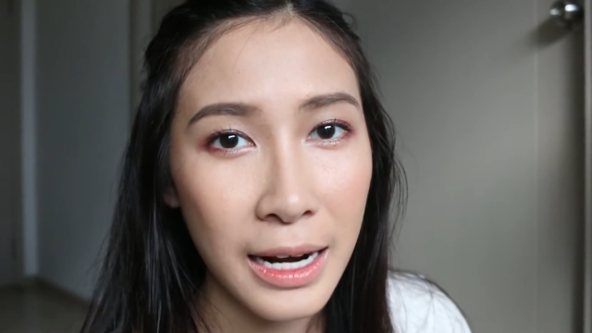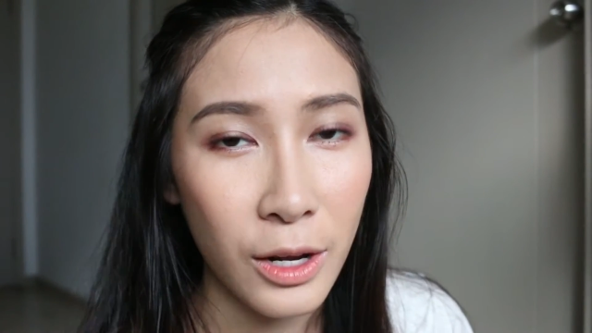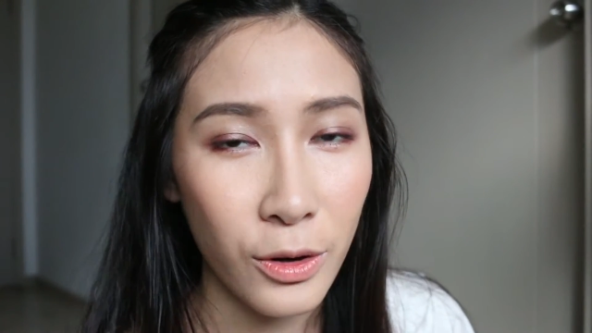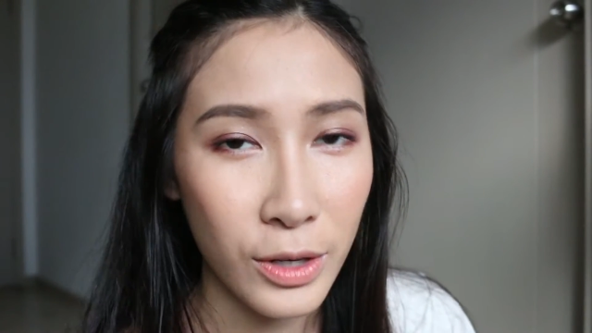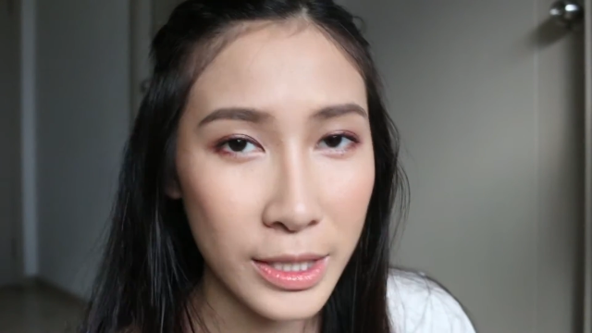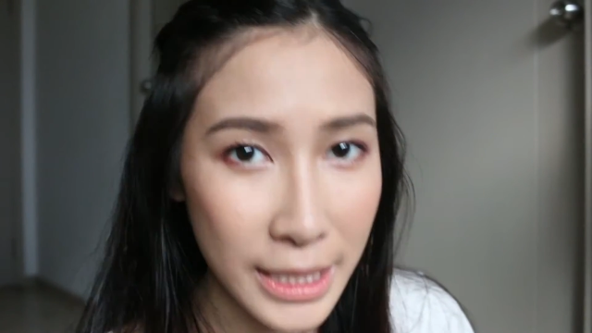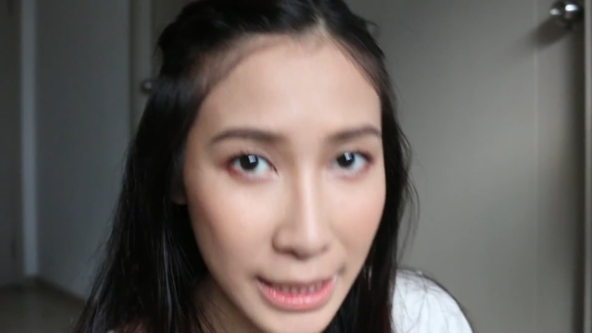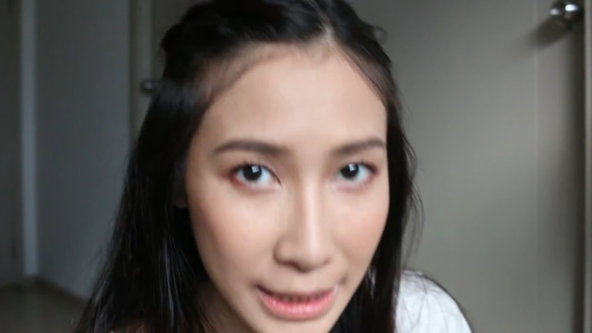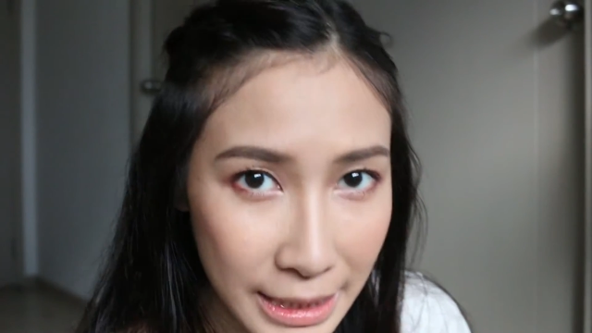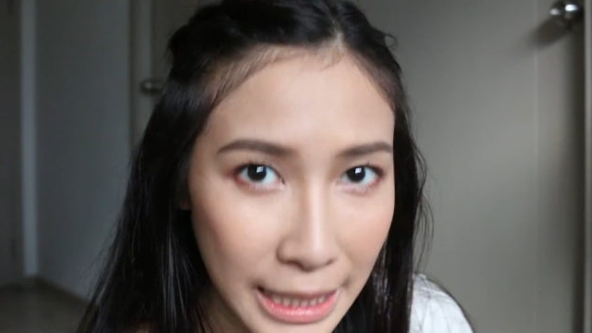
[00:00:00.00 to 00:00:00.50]
เรา
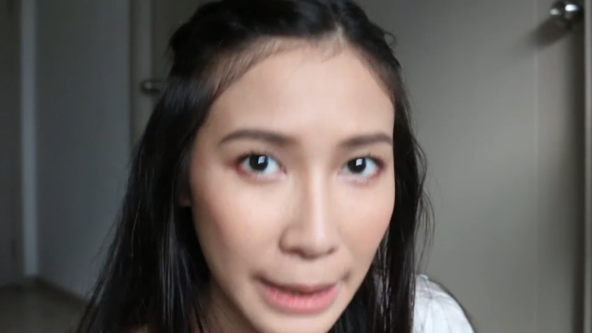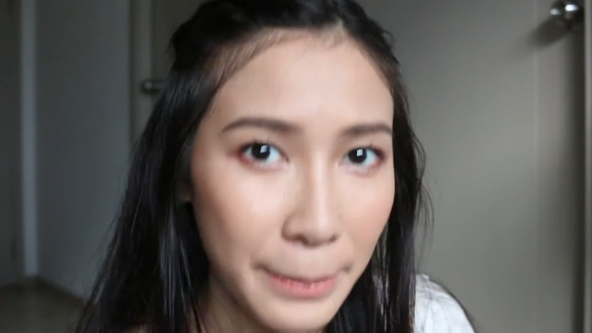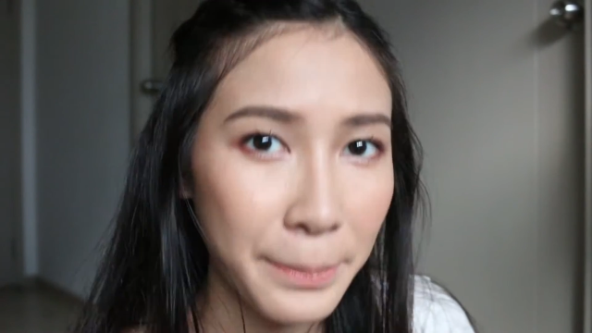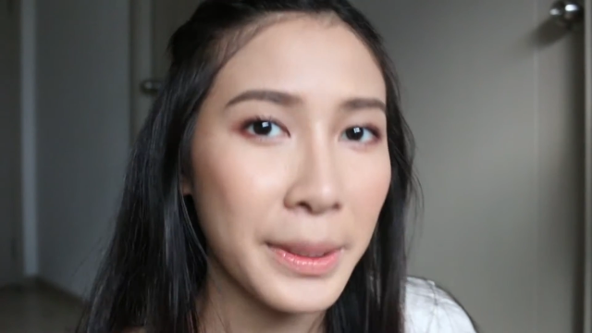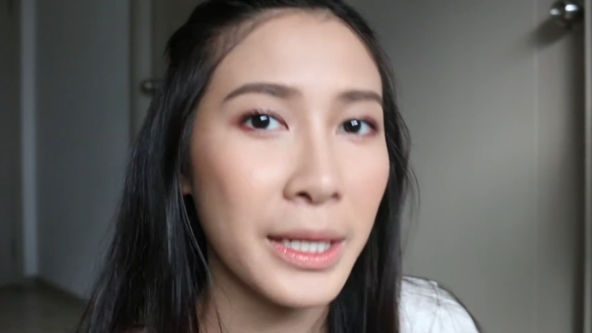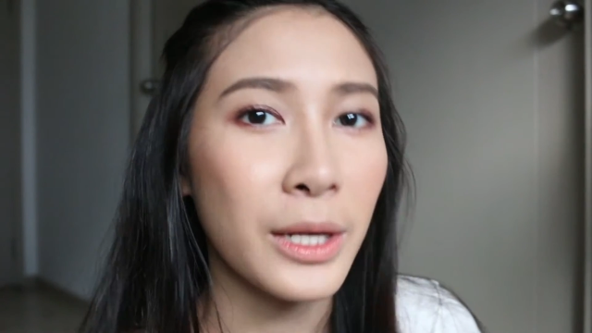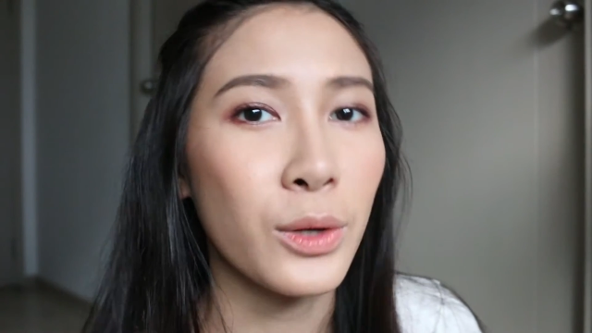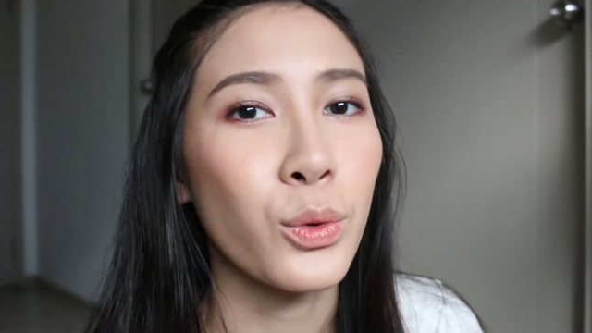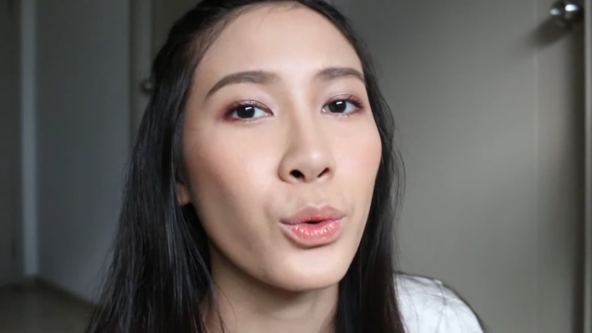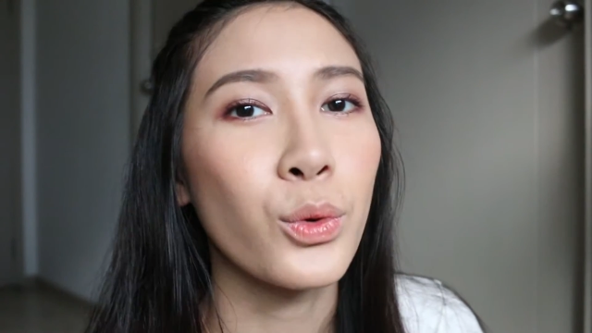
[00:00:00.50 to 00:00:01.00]
ก็จะเตรียม
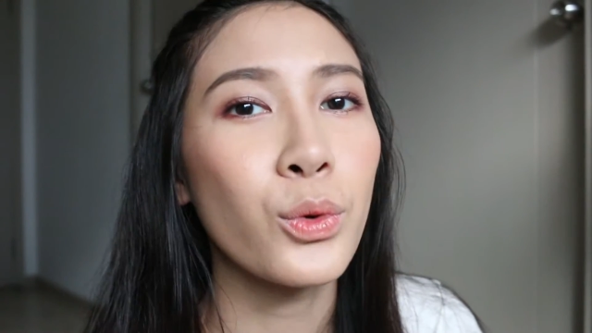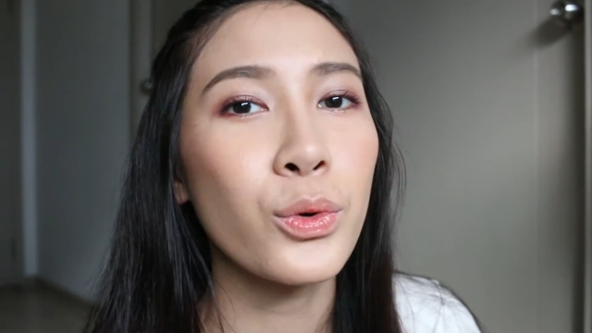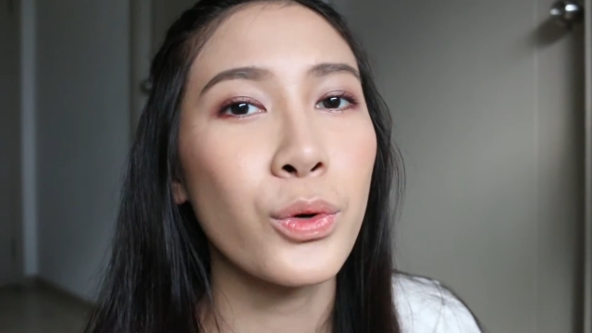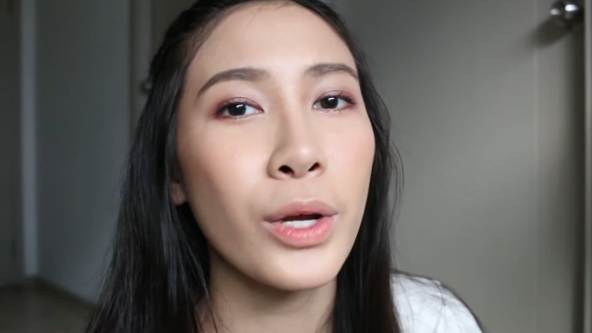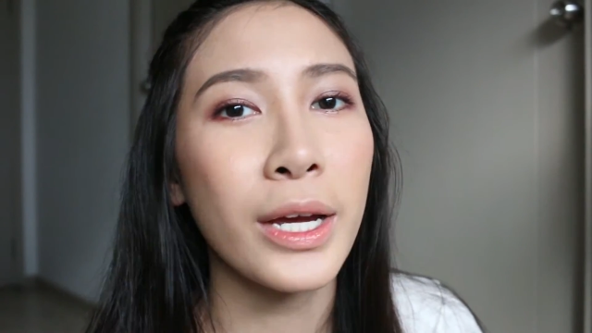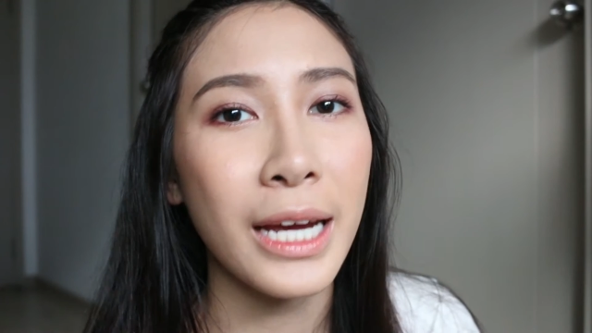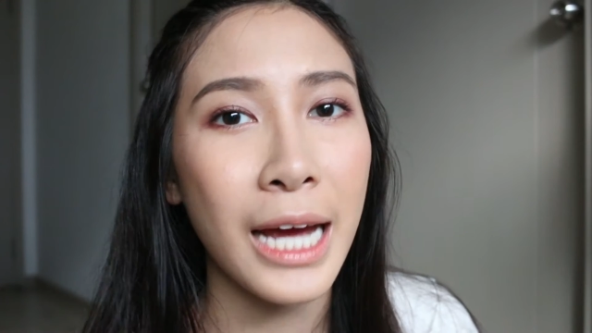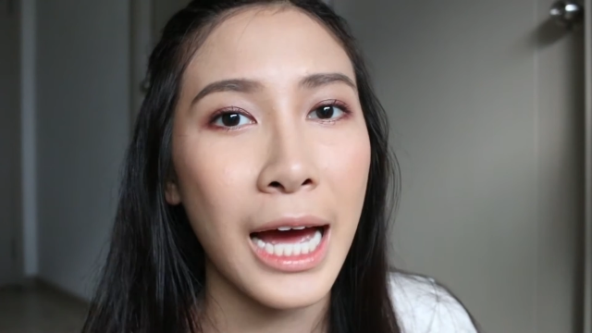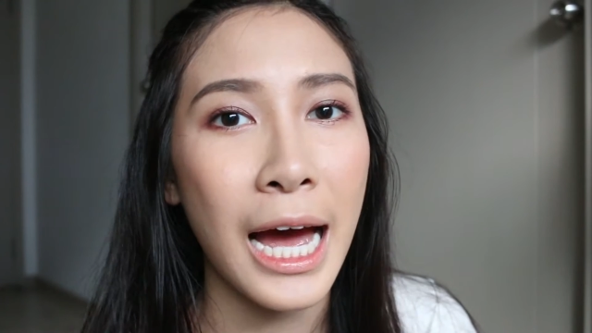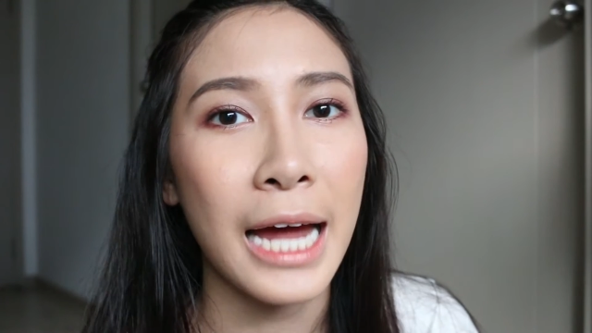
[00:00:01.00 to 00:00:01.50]
ผิว
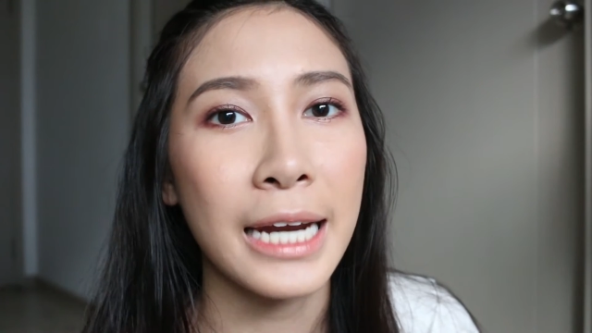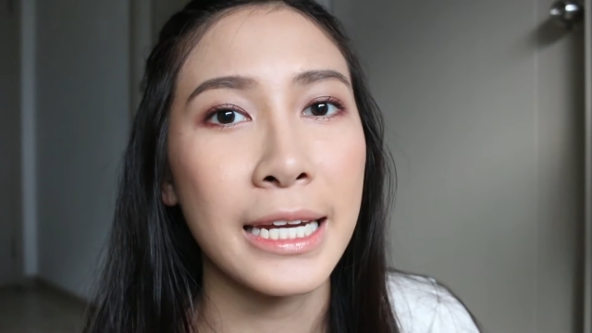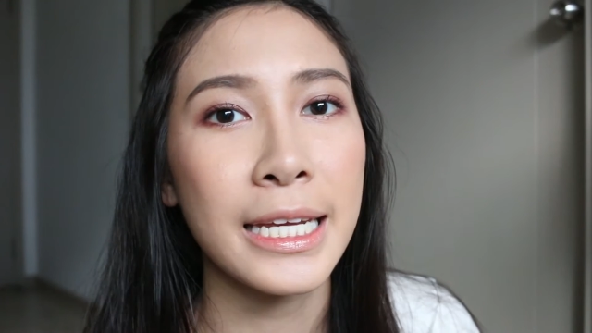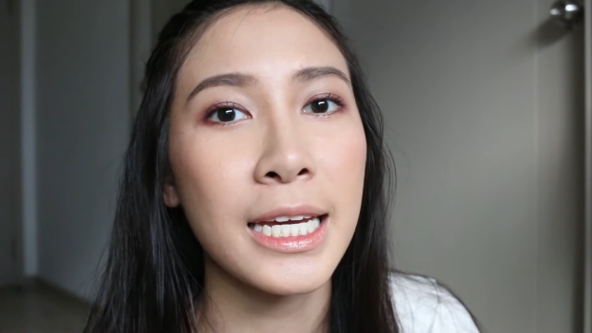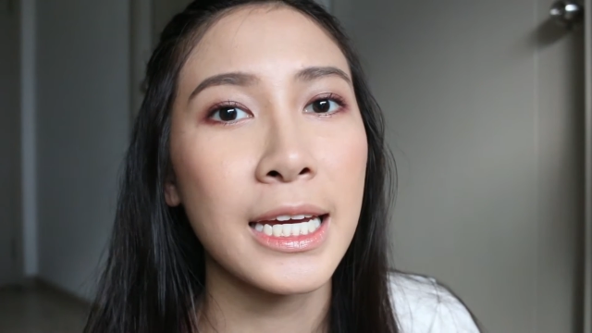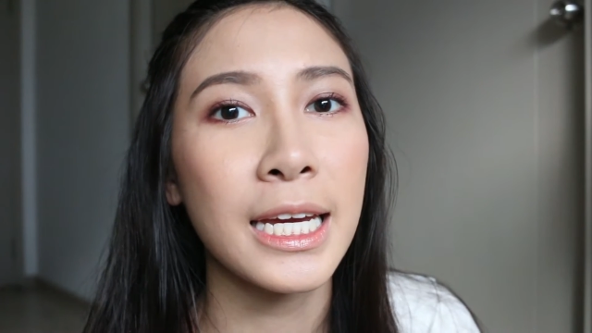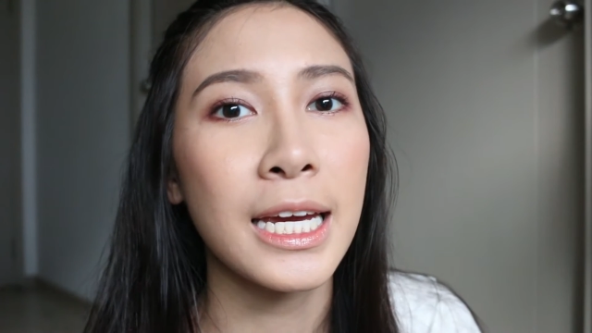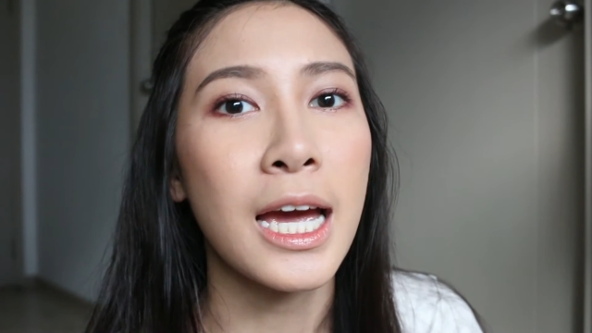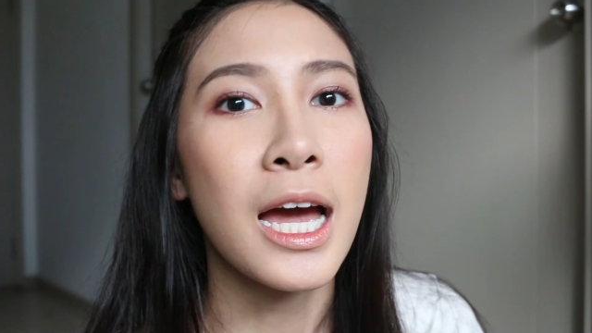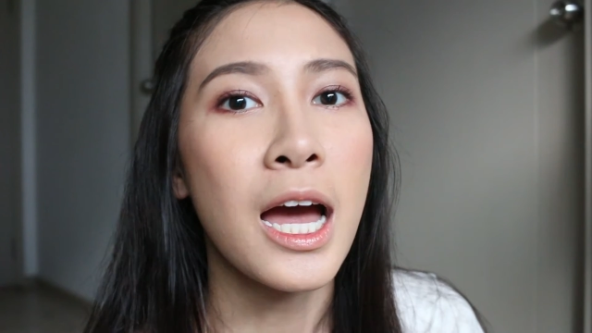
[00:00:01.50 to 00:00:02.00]
ด้วยการ
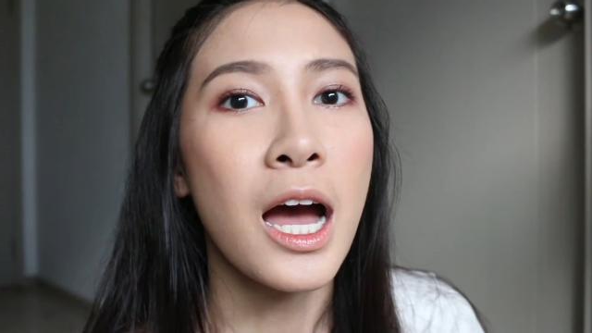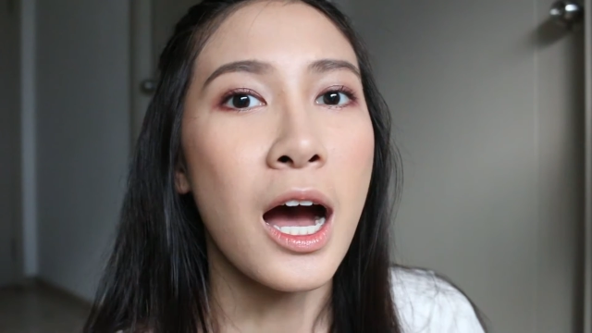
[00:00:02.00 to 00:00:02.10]
ที่